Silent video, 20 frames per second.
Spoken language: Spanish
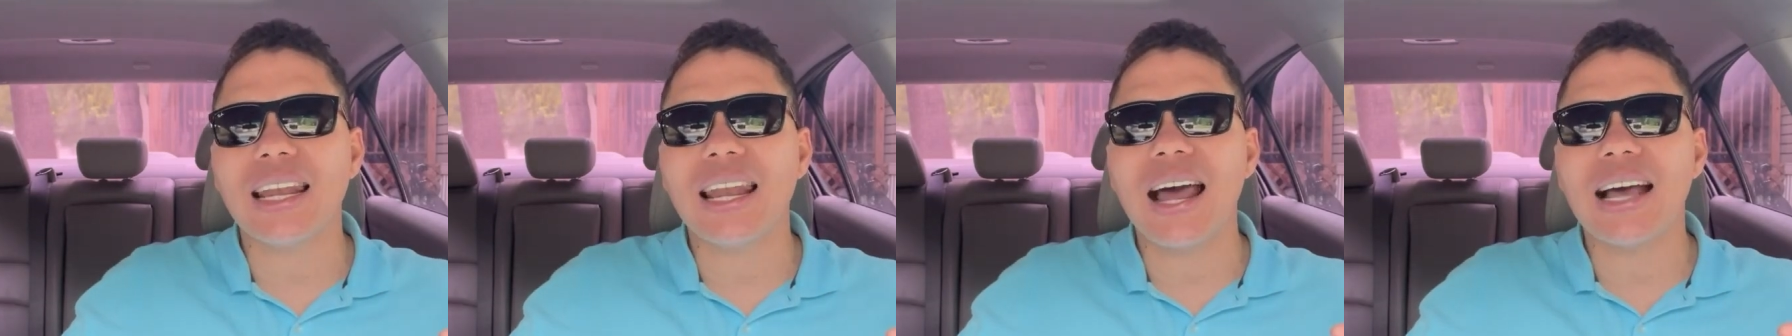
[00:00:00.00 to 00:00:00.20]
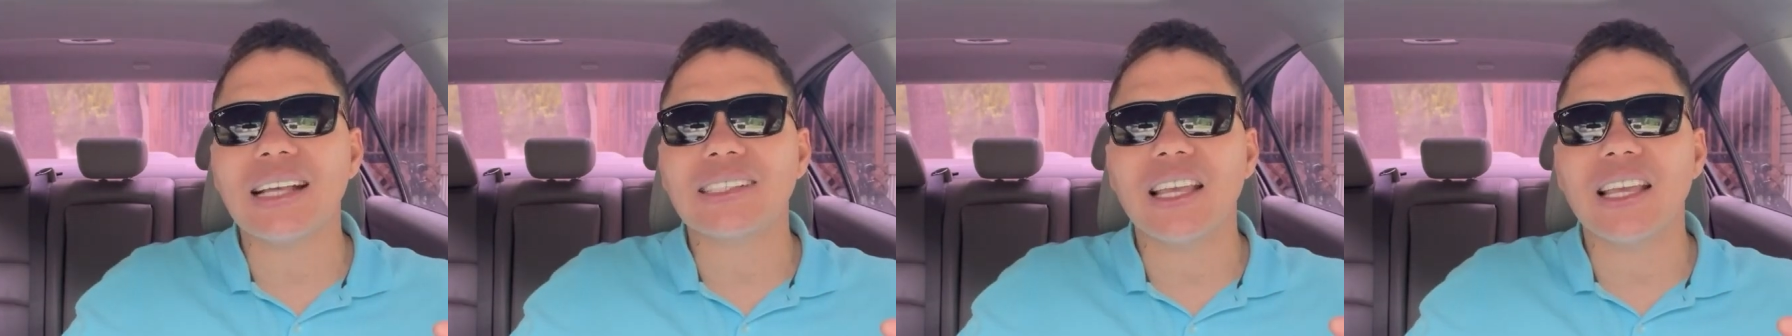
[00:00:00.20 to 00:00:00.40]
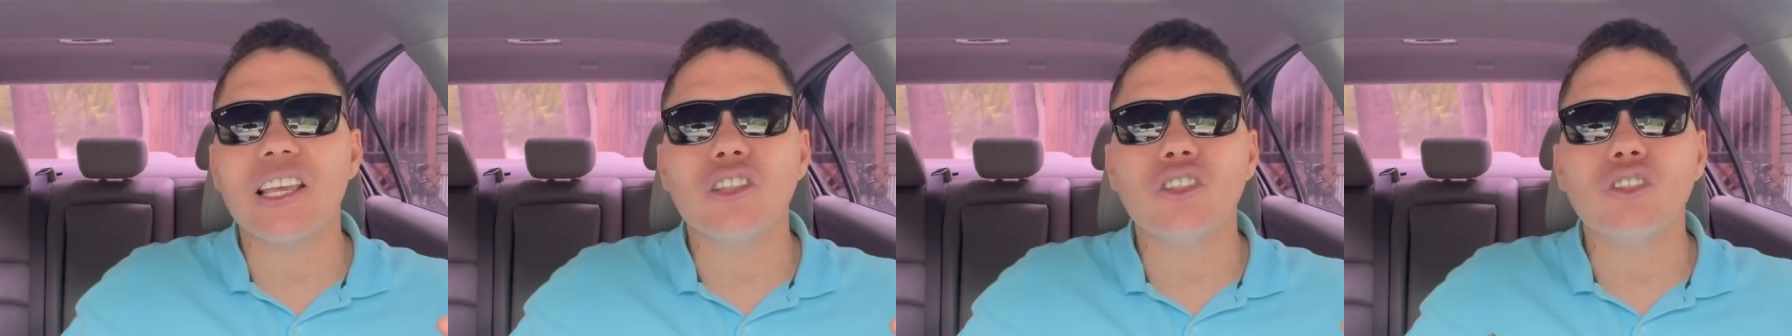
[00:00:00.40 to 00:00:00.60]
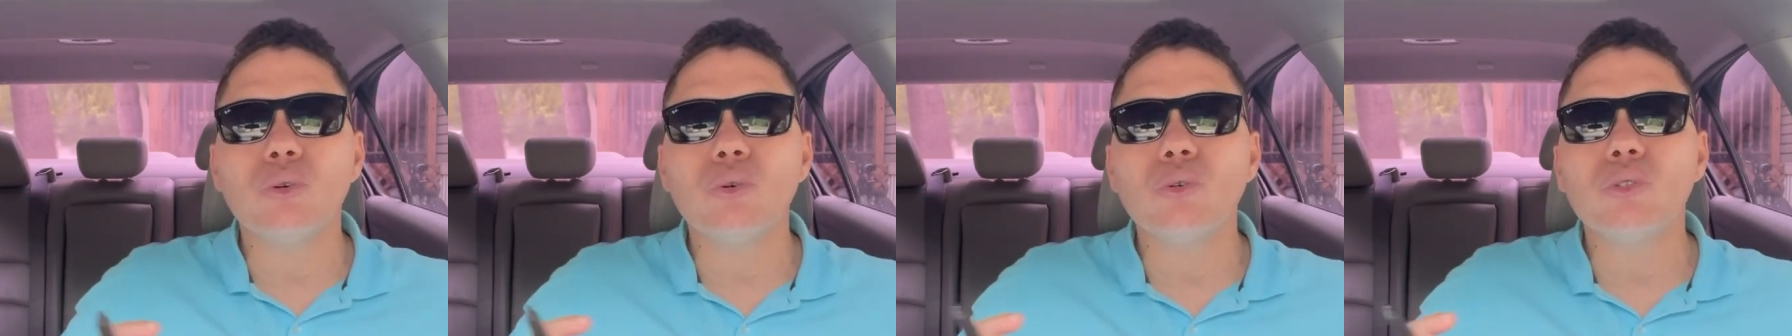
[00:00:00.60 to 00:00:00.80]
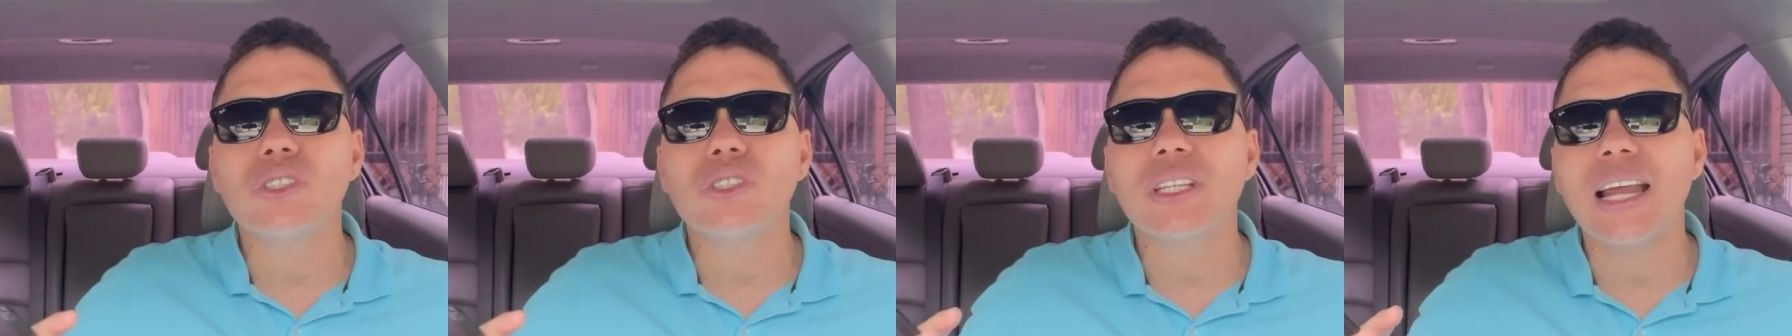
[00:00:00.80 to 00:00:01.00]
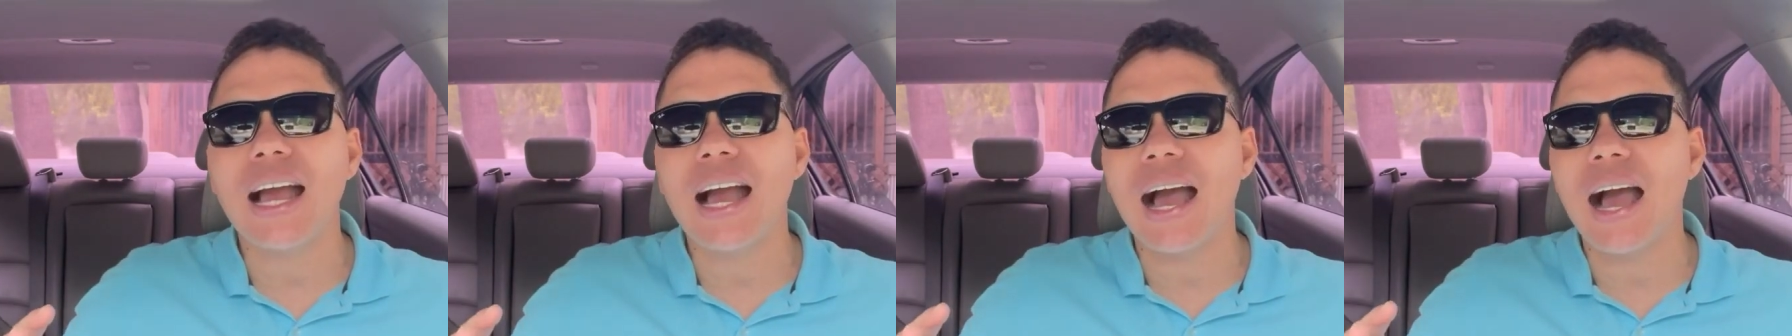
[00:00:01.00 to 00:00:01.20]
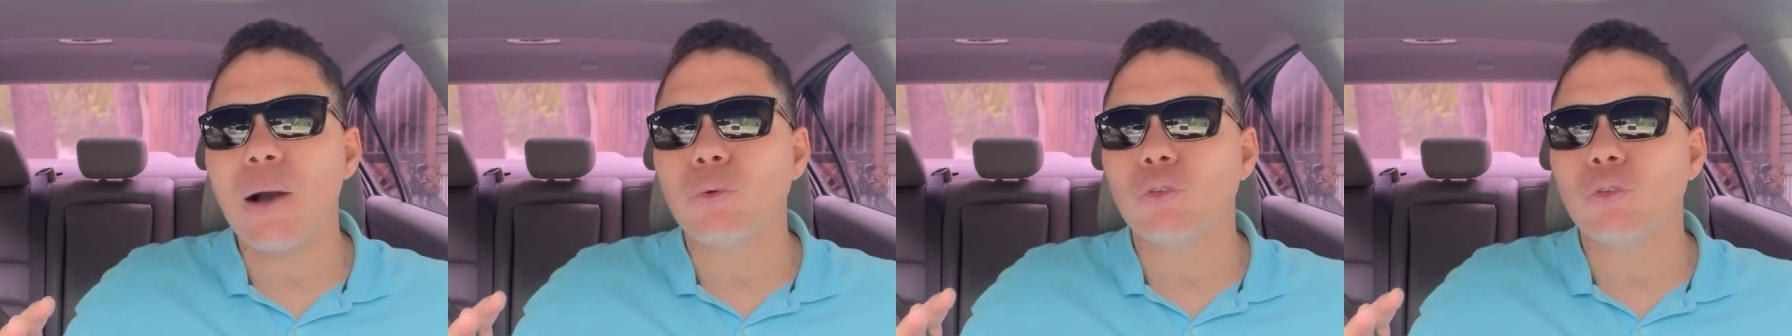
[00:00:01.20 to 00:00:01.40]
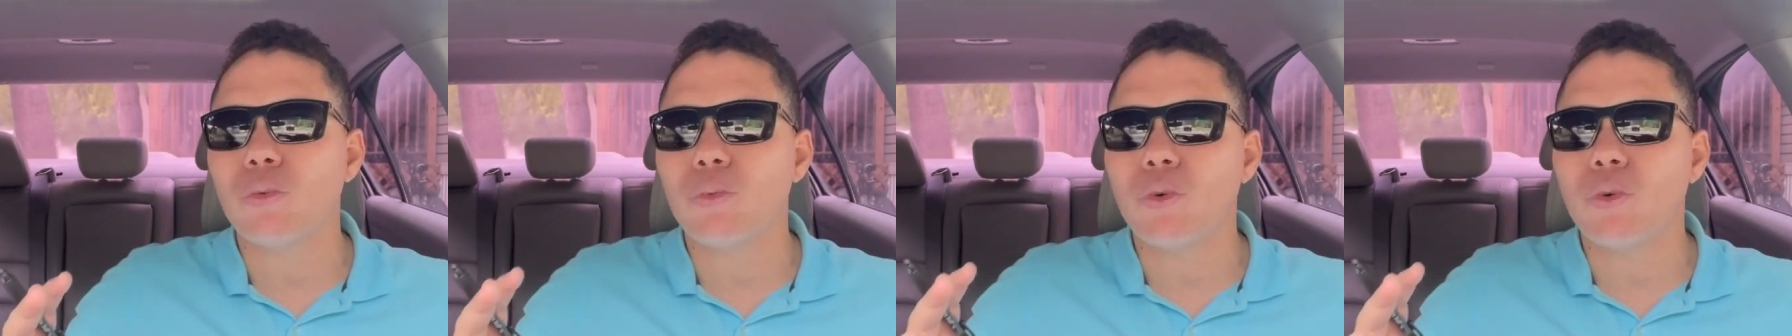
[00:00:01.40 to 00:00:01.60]
las industrias
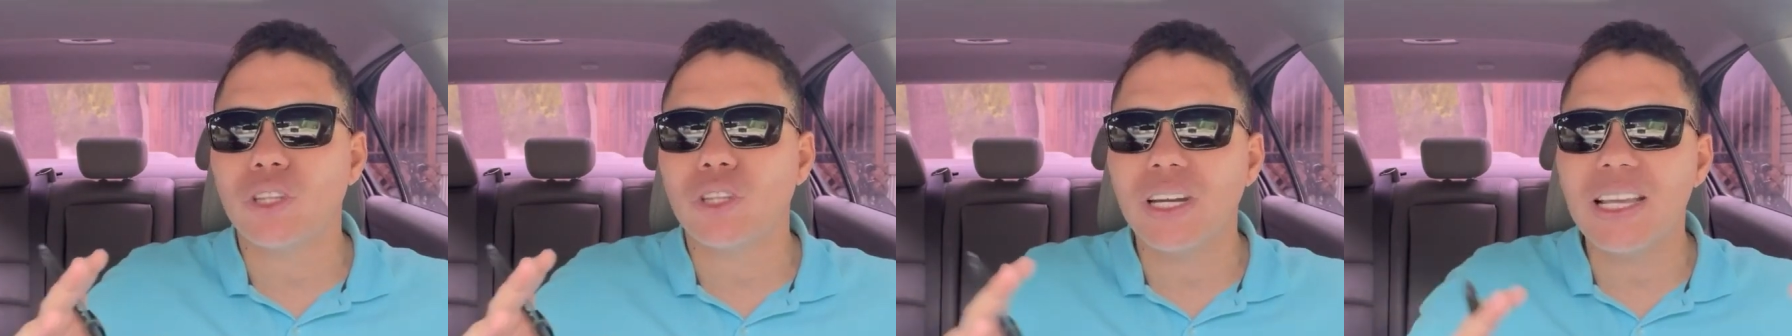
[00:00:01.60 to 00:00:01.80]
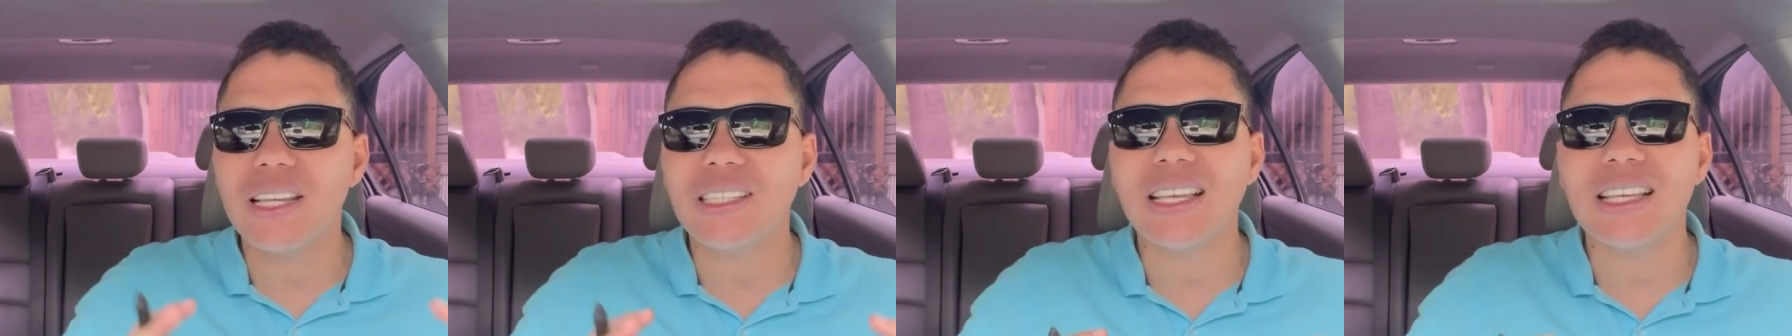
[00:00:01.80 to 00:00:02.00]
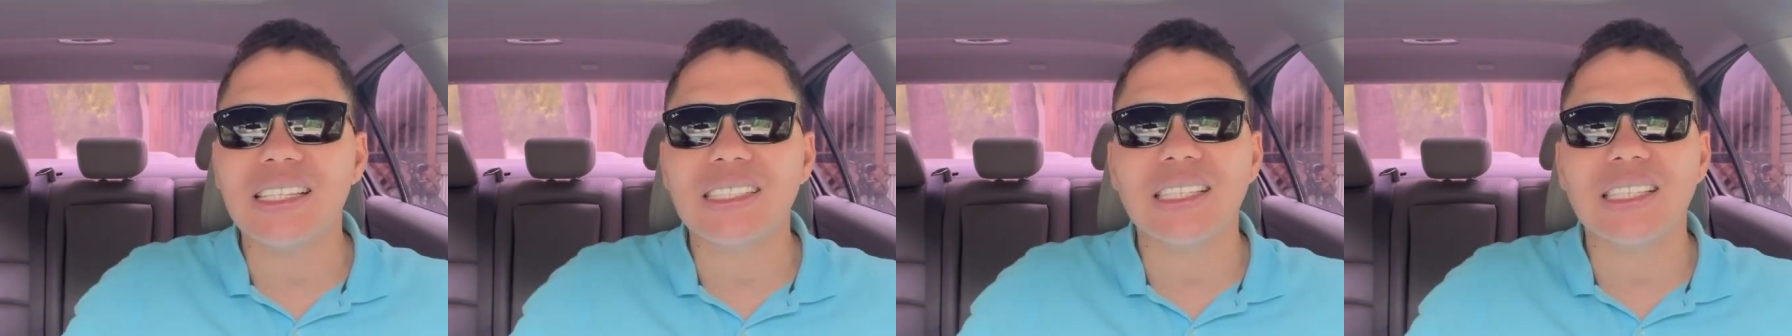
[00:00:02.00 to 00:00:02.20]
automotriz y